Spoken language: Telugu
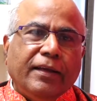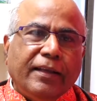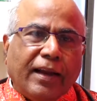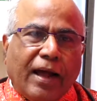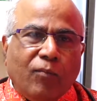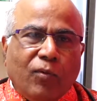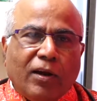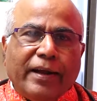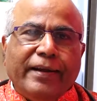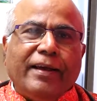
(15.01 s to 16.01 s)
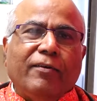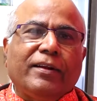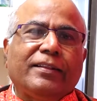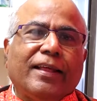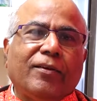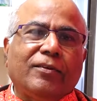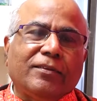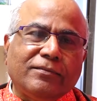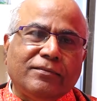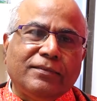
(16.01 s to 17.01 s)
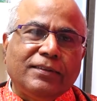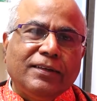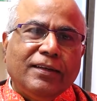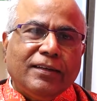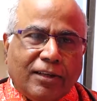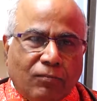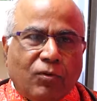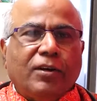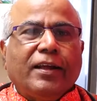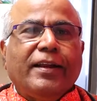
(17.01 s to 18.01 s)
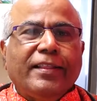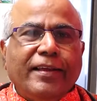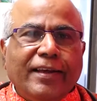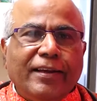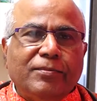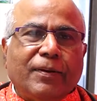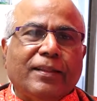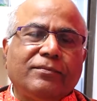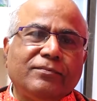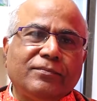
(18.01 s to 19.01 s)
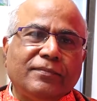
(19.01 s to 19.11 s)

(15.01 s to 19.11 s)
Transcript: ఈ రామ అంటే ఎవరికి తెలియదు టమోటా అనేది ఇంగ్లీష్ పదం